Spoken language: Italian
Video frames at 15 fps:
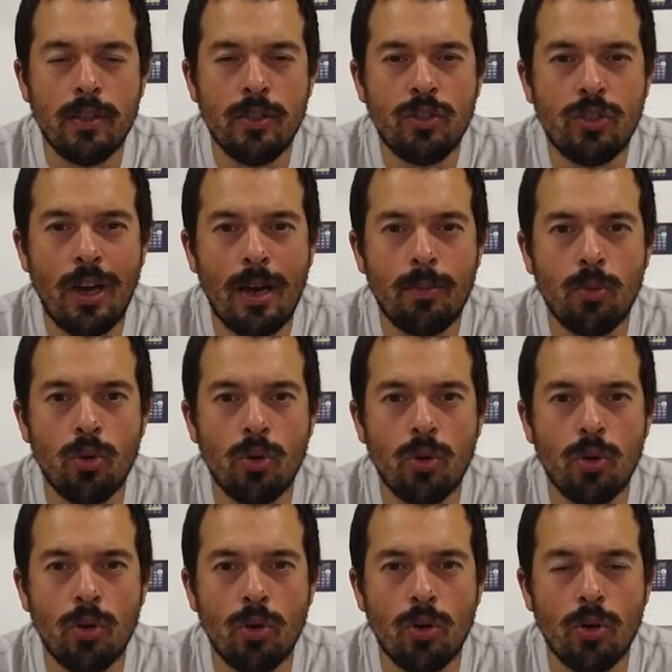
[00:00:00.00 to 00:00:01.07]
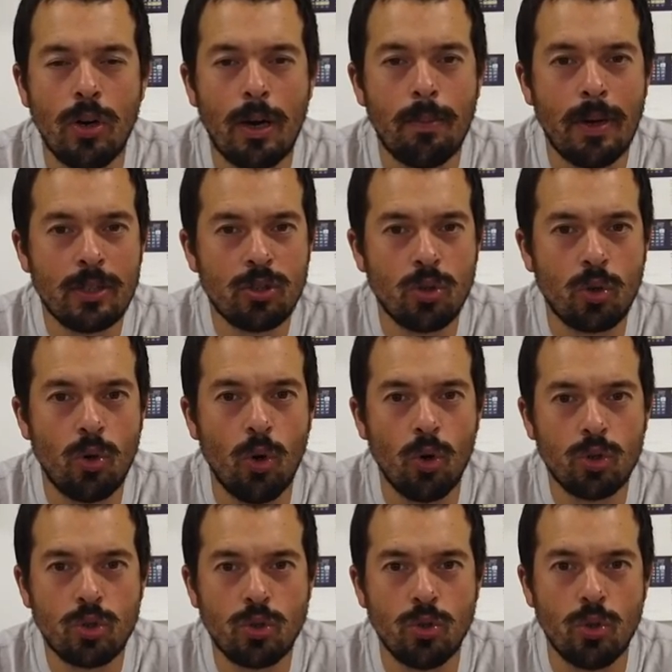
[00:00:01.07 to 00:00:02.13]
diciamo a basso
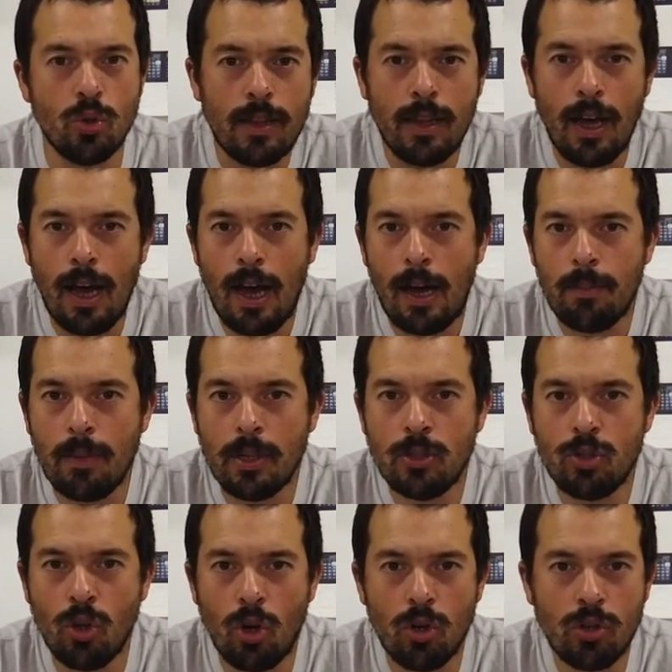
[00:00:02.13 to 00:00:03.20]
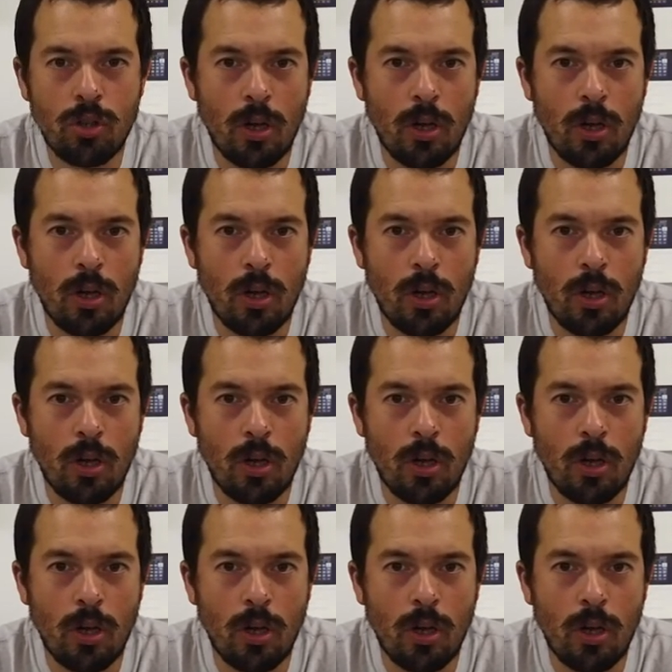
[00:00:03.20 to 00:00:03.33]
costo da Amazon,